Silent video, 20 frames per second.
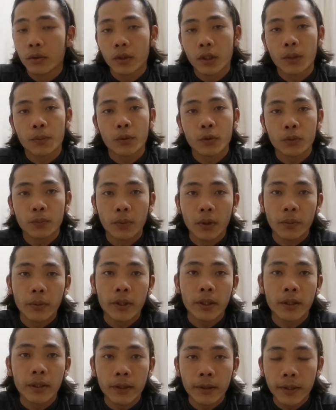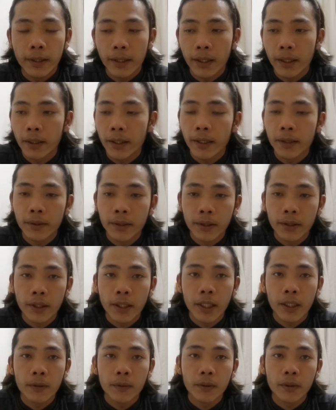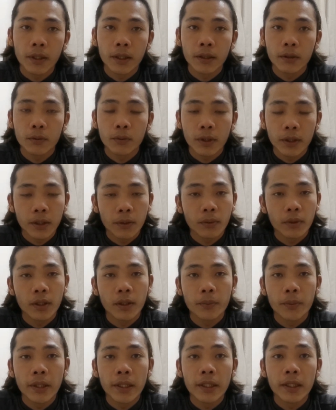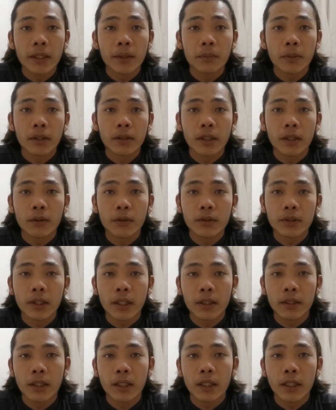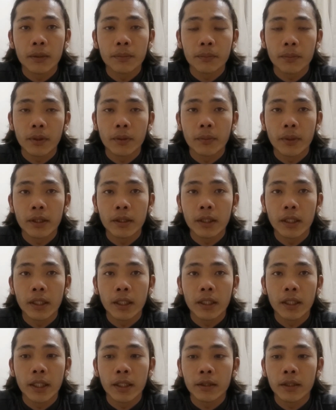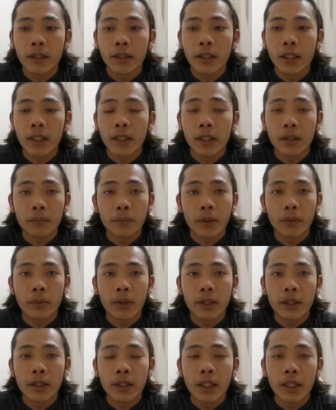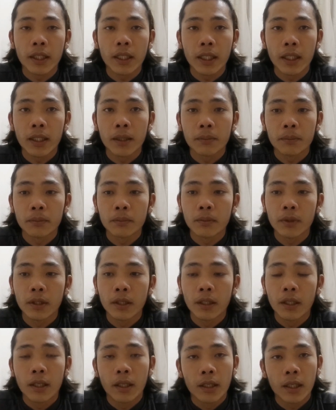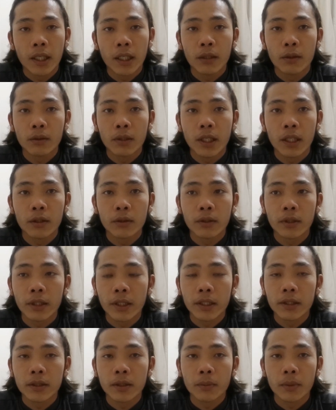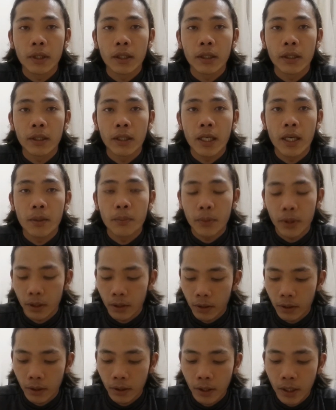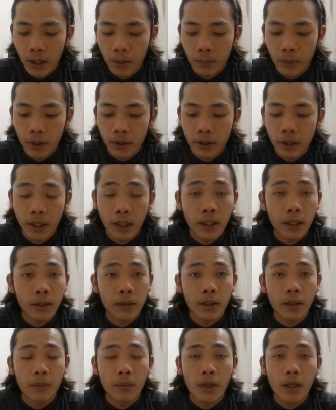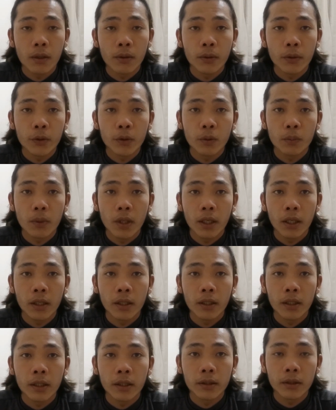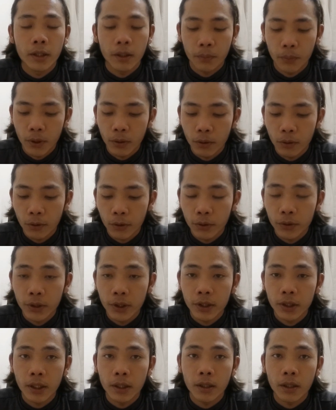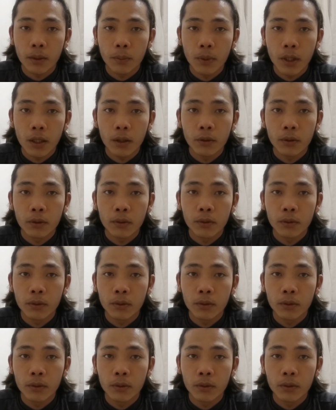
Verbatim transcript: Tapos pag may hindi ka naintindihan, wag, ang, wag na wag kang mahihiyang magtanong sa kanila pag may hindi ka naintindihan at pag may hindi ka alam. Lalong lalo na guys sa mga gamit. Gamit sa trabaho, yung mga terminology sa trabaho.